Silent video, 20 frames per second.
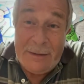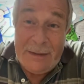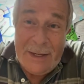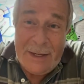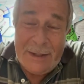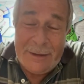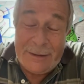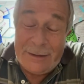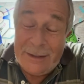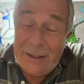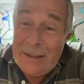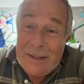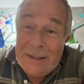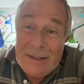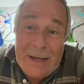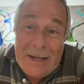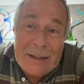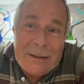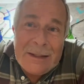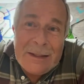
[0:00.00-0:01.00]
Niantic,
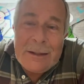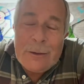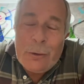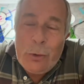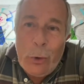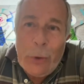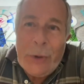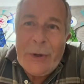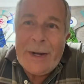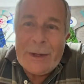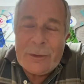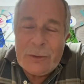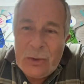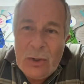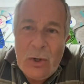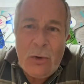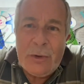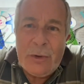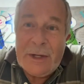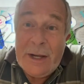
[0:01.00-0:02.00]
Niantic no
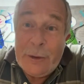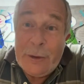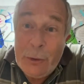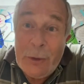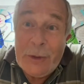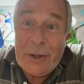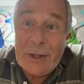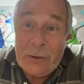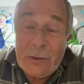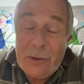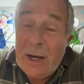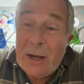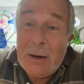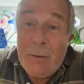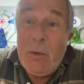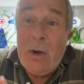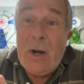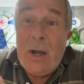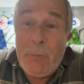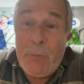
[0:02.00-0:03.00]
reacciona, no reacciona
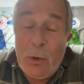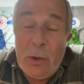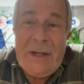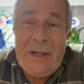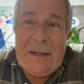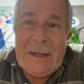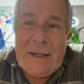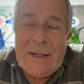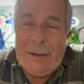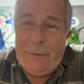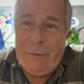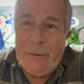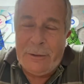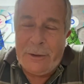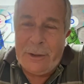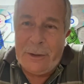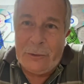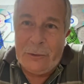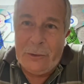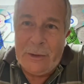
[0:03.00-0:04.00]
como la política no
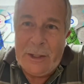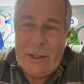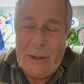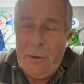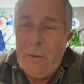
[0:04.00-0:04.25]
reacciona.